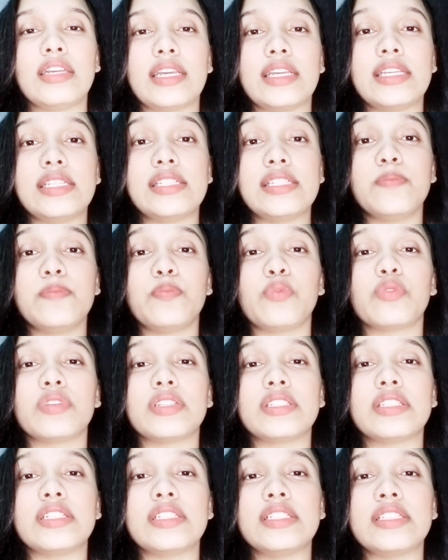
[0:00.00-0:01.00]
এই যে
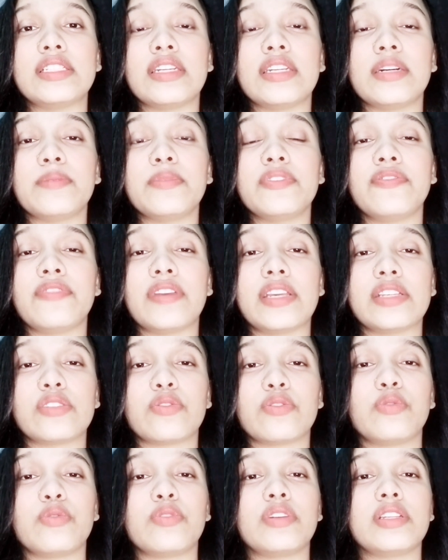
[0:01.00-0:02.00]
পরিস্থিতিটা আমি ফেস
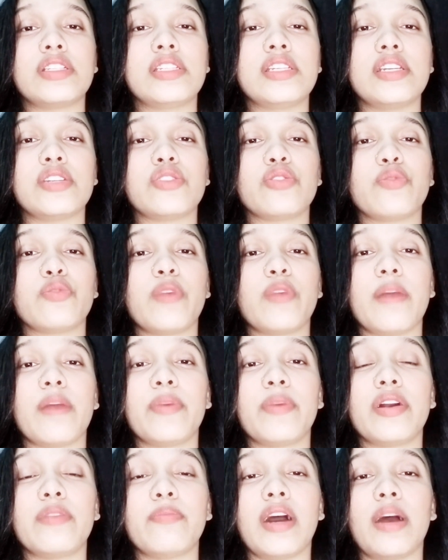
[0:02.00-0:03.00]
করেছি এই সময়
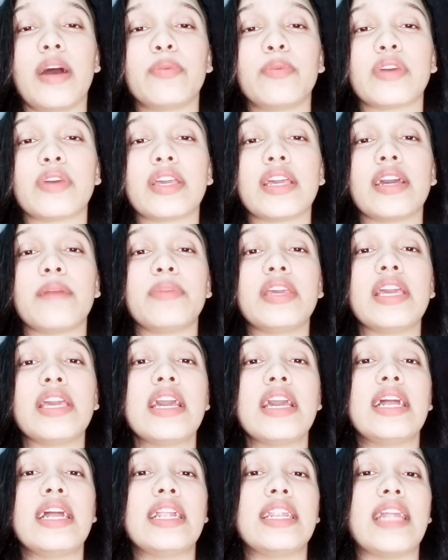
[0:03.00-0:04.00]
আমার বাবুকে আমি
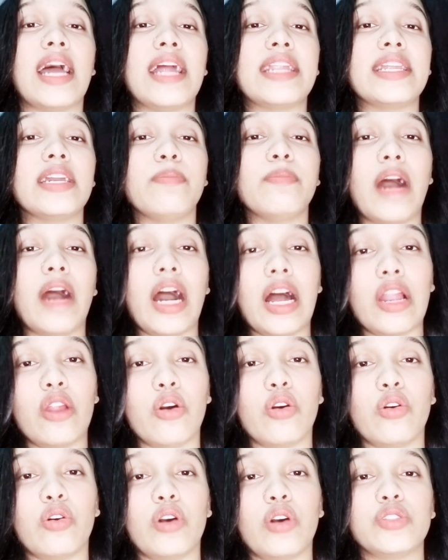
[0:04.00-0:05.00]
ডায়রিয়া ভালো
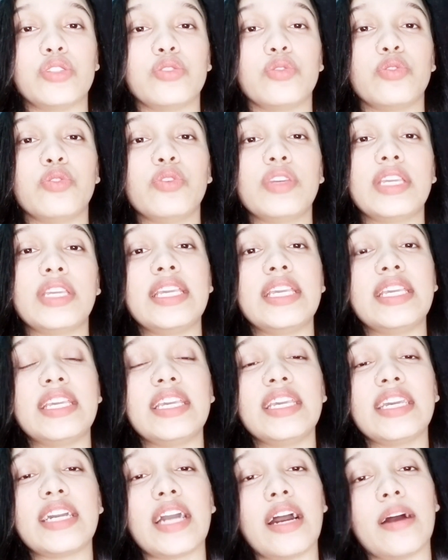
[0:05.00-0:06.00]
হওয়ার জন্য কি কি
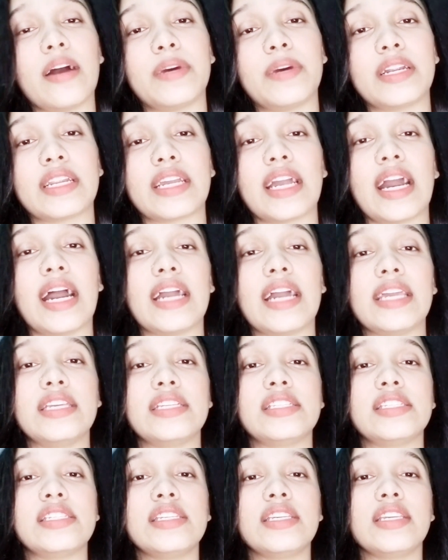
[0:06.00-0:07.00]
খাবার
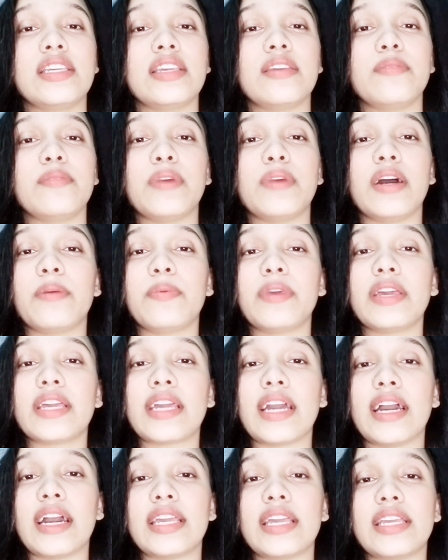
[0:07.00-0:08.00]
খাইয়েছি কিভাবে
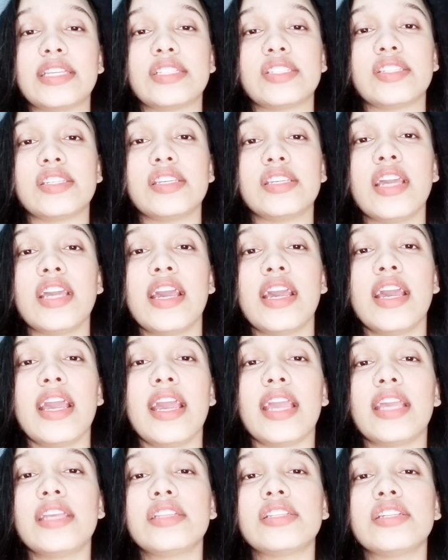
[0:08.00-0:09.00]
খাইয়েছি
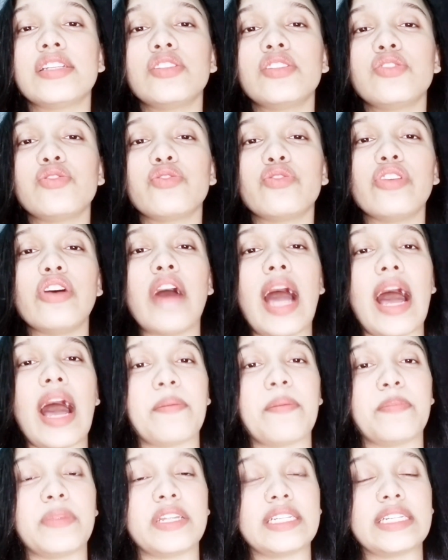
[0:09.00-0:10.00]
এই জিনিসগুলো
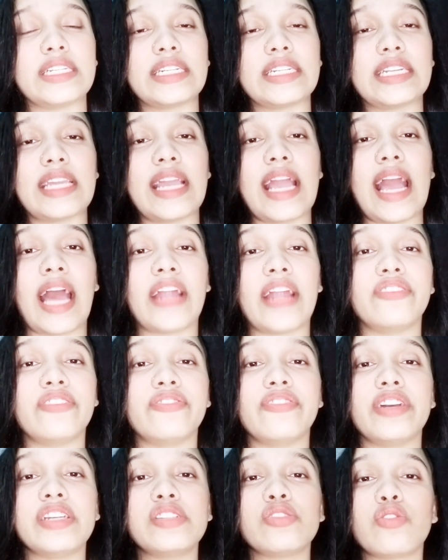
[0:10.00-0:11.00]
আপনাদেরকে
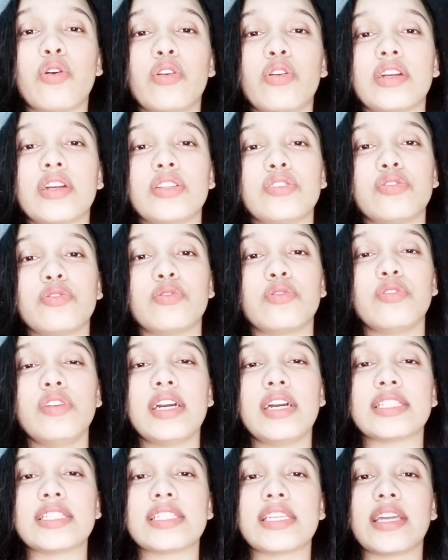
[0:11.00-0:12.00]
অ্যাডভাইস করার জন্যই
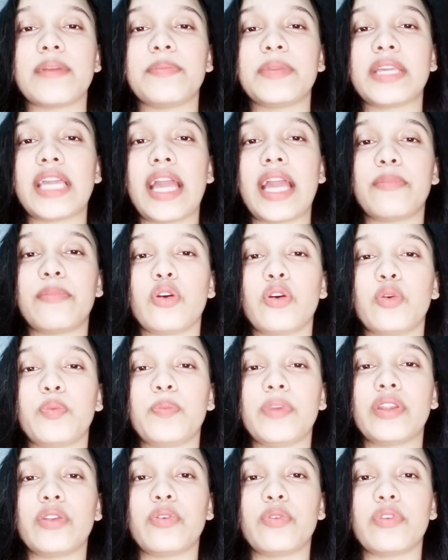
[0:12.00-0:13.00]
আজকে আমি ক্যামেরা
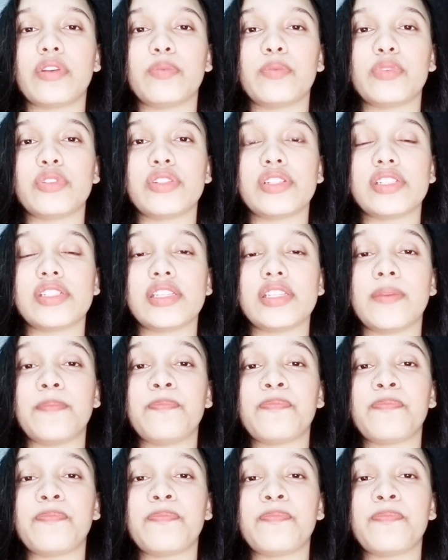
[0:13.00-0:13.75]
ওপেন করে বসেছি